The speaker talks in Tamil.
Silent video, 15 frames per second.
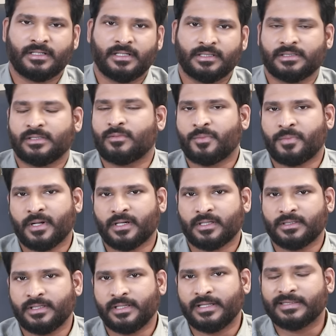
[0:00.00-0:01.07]
அடுத்து நம்ம
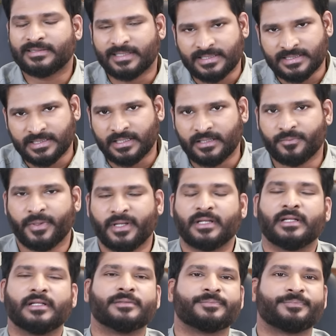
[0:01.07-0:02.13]
பார்க்குறது இல்லத்தரசிகள்
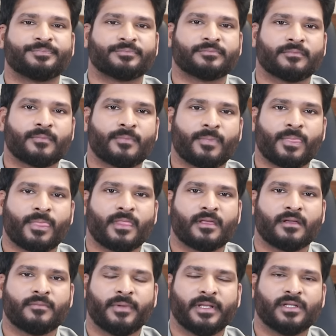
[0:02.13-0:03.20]
பெண்கள்
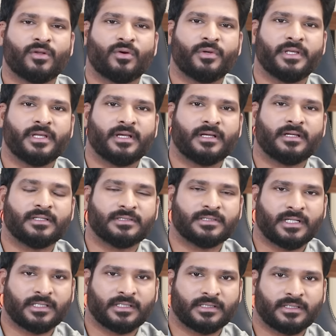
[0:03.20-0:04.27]
பெண்களுடைய
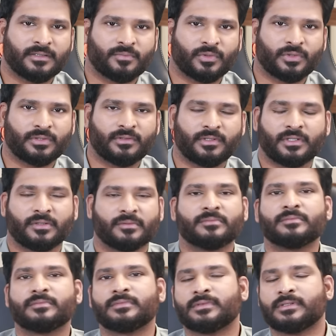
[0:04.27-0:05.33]
ஜாதகத்தை பொறுத்த வரைக்கும்
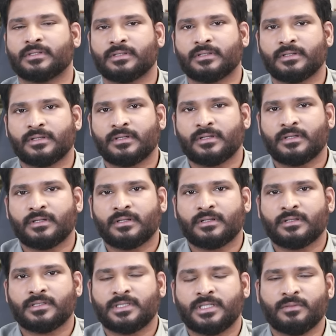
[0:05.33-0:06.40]

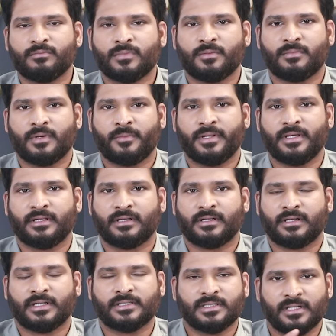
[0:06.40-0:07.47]
சிம்மம் அப்படிங்கிற
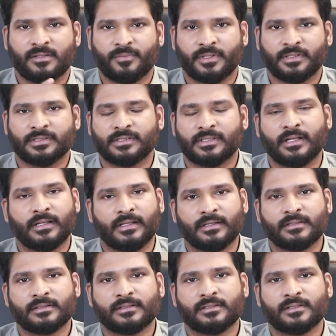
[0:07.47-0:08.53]
ராசியில் பிறந்ததுனால
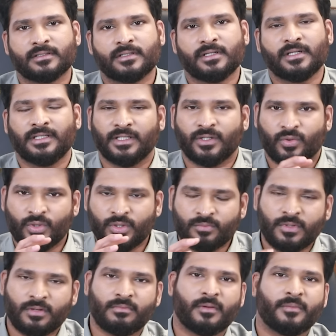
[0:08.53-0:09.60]
இந்த
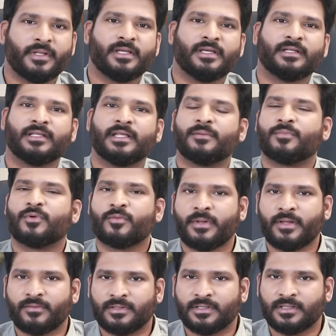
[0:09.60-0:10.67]
குடும்பம் அப்படிங்கிறது
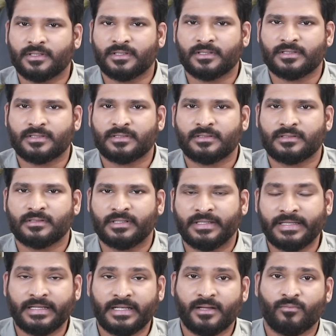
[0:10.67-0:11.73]
எப்போவுமே வந்து
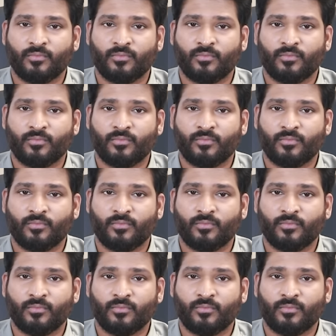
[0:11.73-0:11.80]
நீங்களே